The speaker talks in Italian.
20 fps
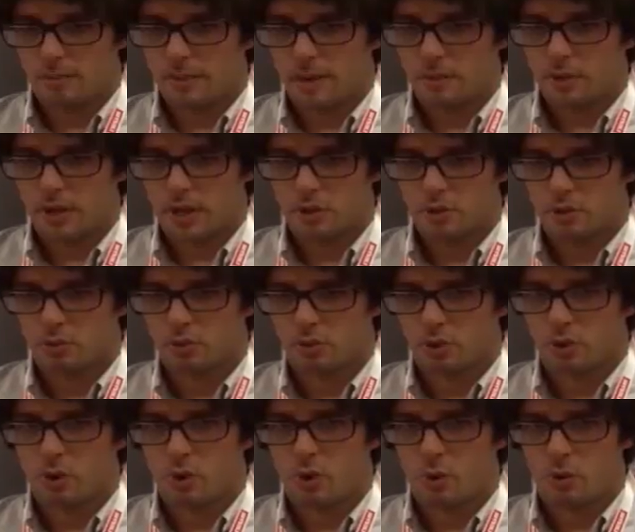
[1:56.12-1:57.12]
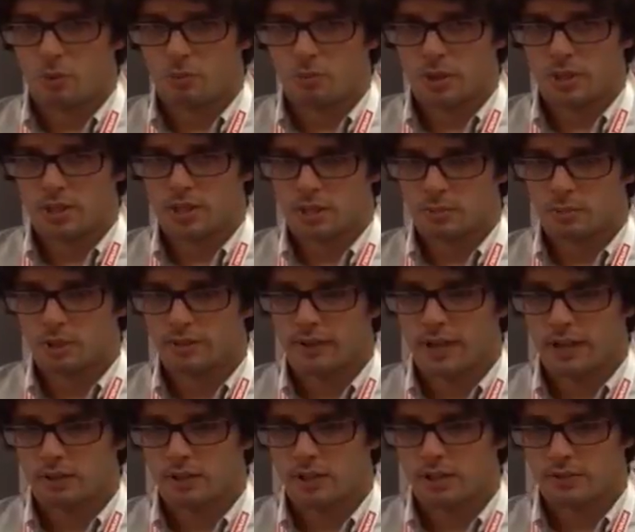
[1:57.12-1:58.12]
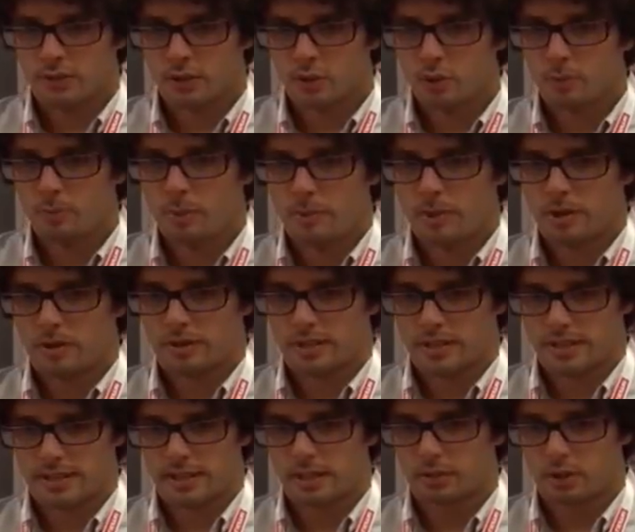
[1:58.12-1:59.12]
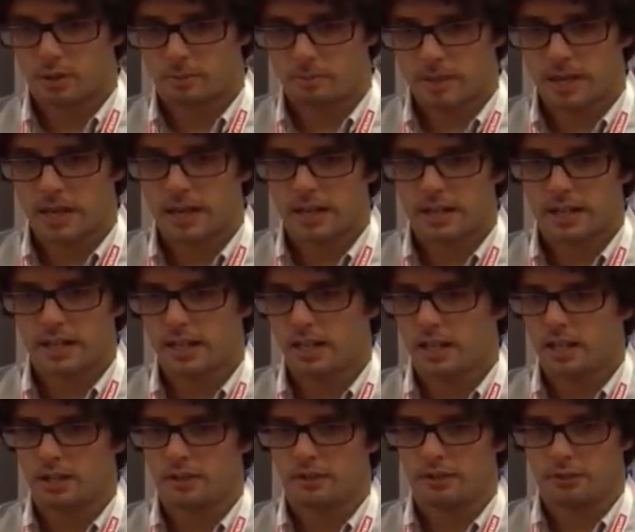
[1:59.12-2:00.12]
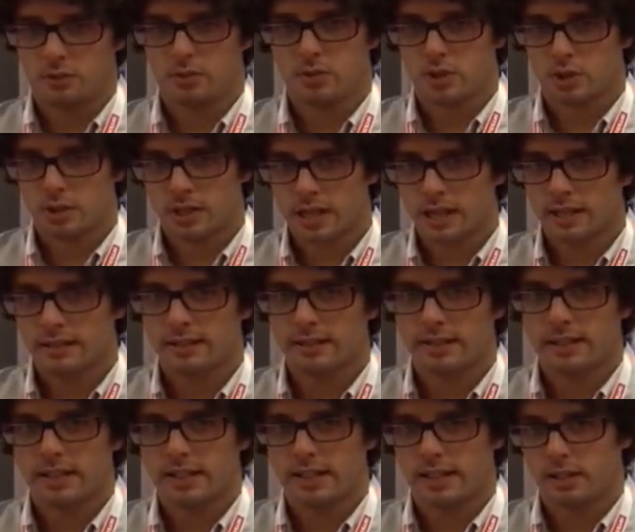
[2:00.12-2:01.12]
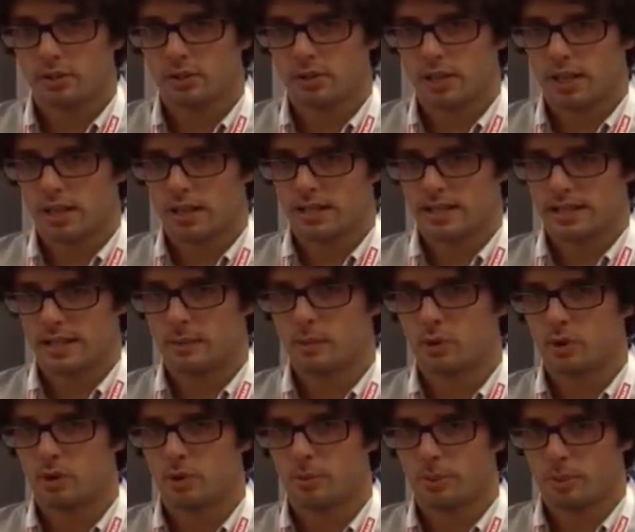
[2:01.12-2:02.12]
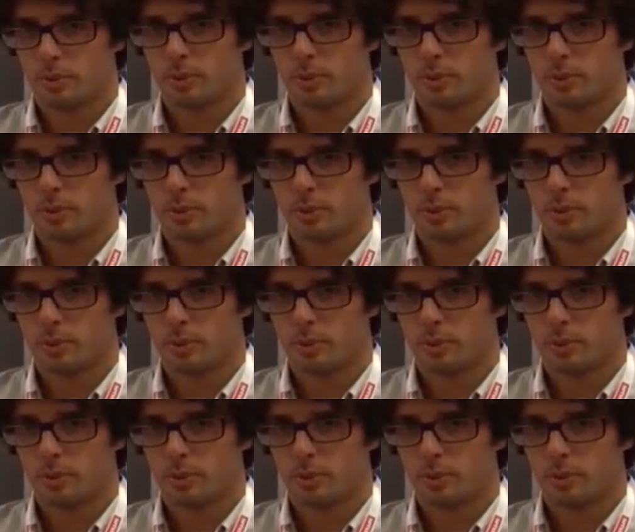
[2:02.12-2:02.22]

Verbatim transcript: Abbiamo raggiunto un buonissimo livello di sviluppo, abbiamo testato a mare funzionante ed ora stiamo